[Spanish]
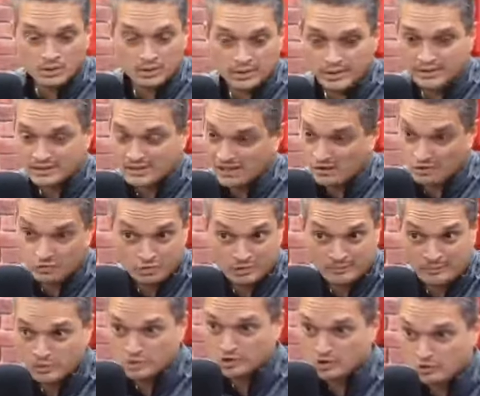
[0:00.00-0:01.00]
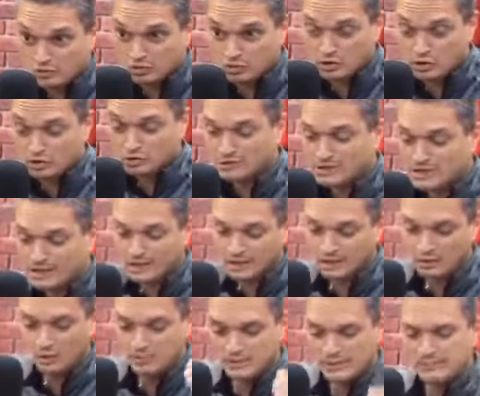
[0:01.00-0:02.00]
en Estados Unidos, en Estados Unidos, te,
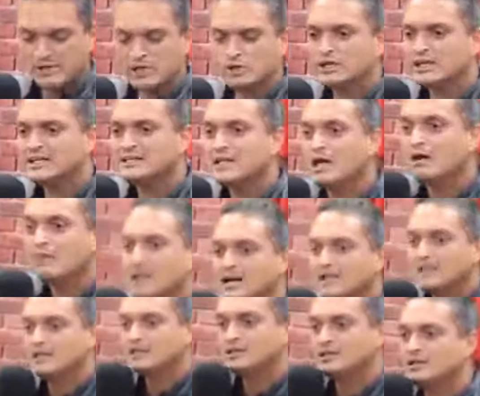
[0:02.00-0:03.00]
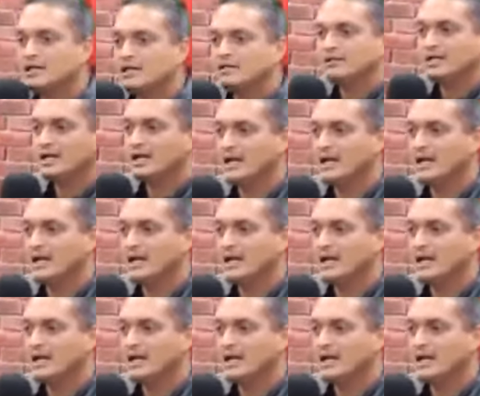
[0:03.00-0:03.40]
lo primero que te hablan a ti es